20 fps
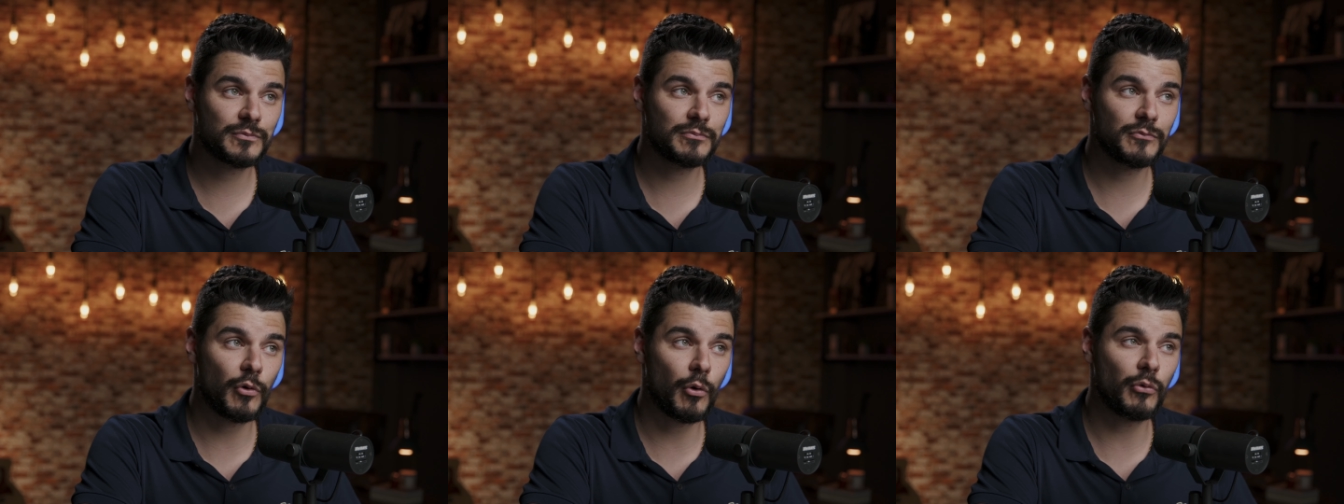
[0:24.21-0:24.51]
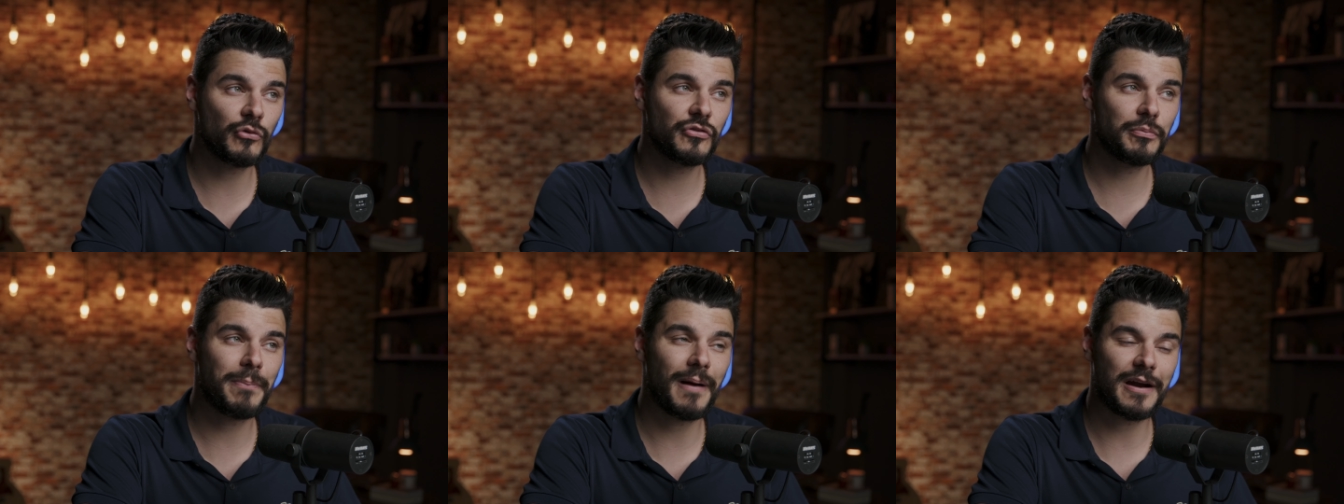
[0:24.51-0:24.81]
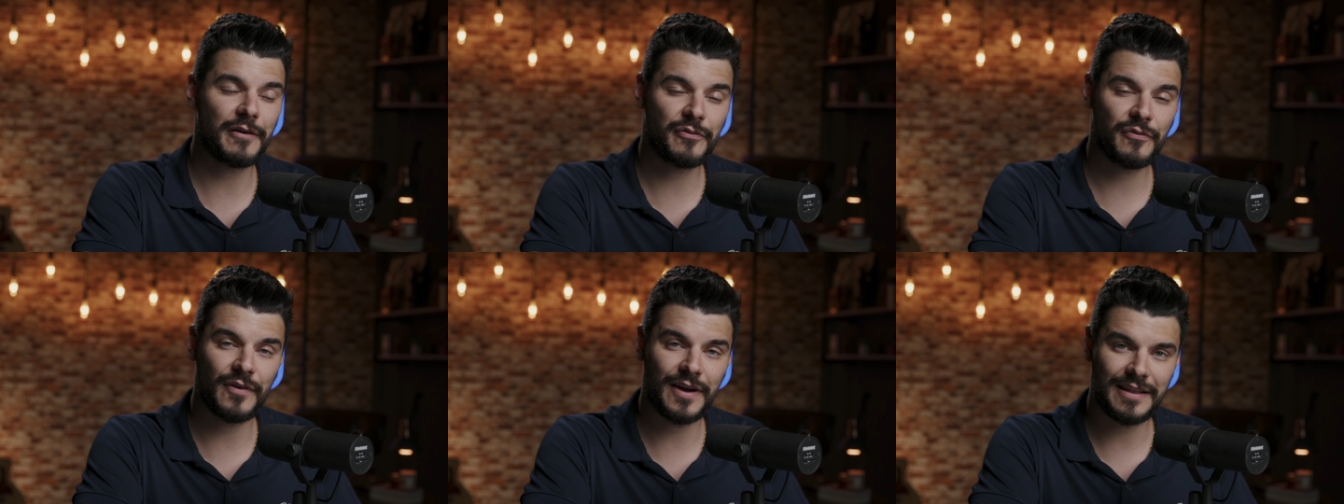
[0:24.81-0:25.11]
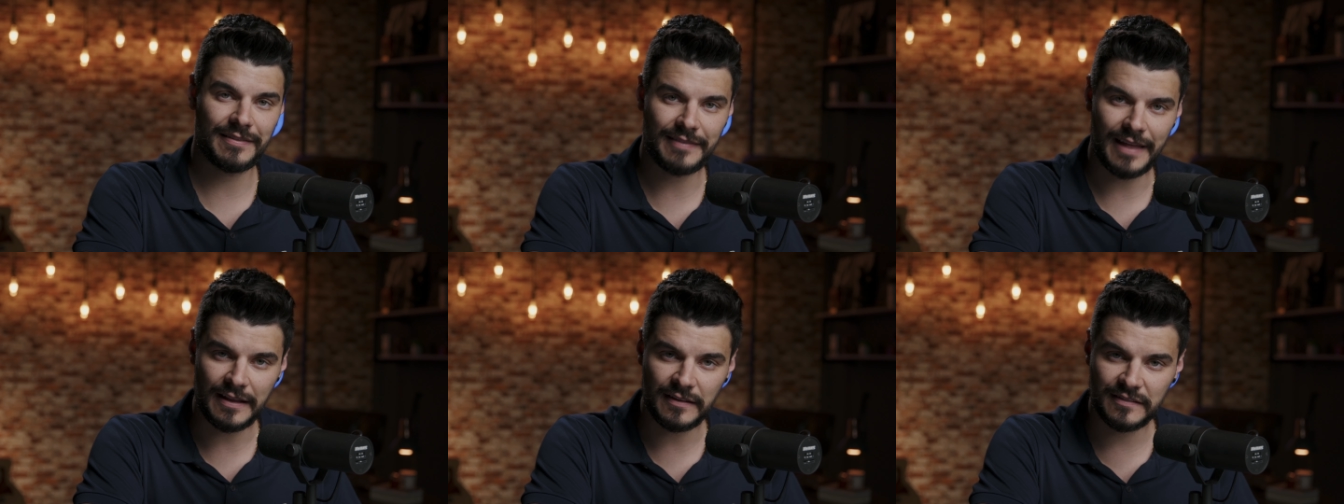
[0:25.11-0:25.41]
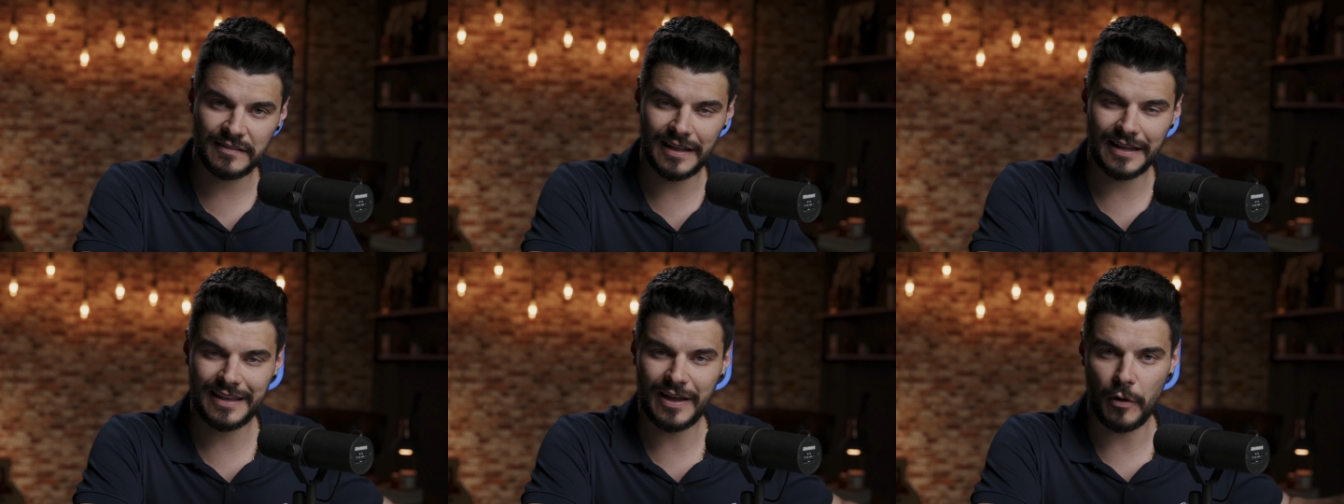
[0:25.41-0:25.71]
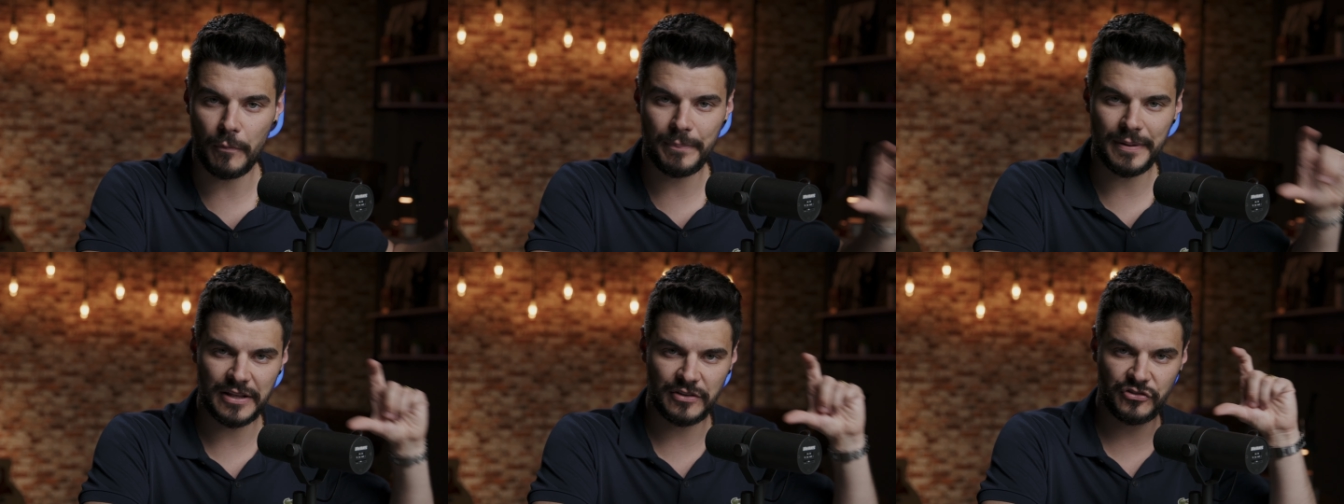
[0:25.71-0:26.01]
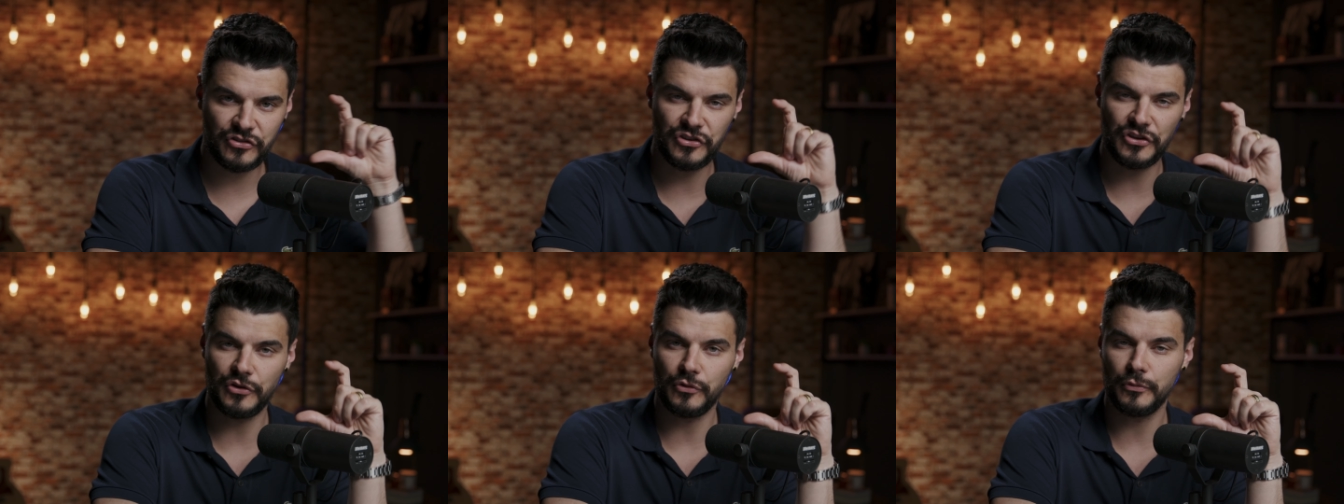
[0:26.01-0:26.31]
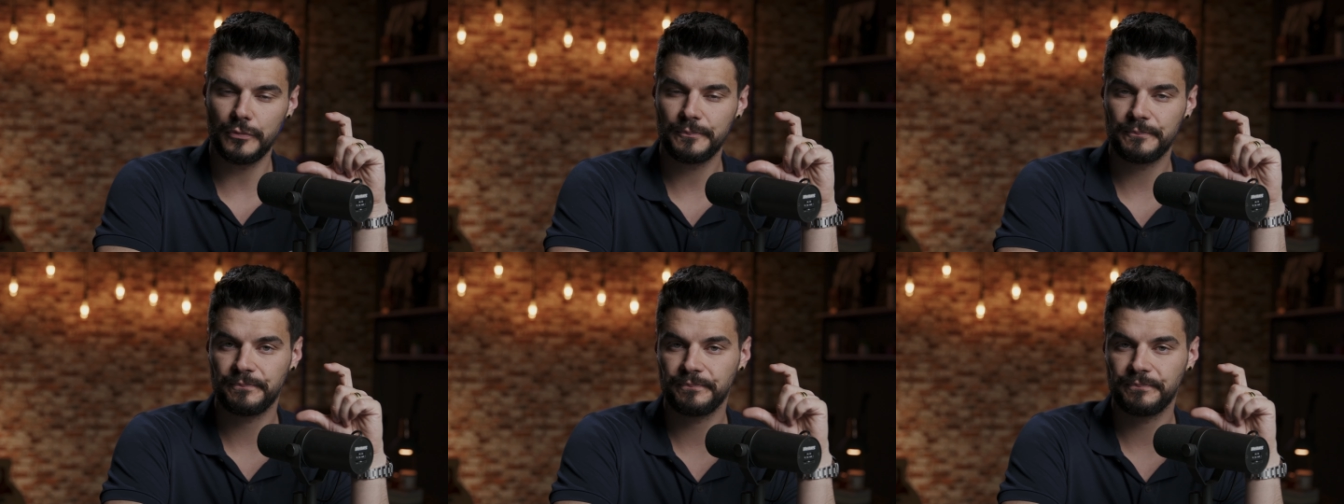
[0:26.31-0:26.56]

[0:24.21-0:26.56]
Old Parfum Intense, né, que é o pretinho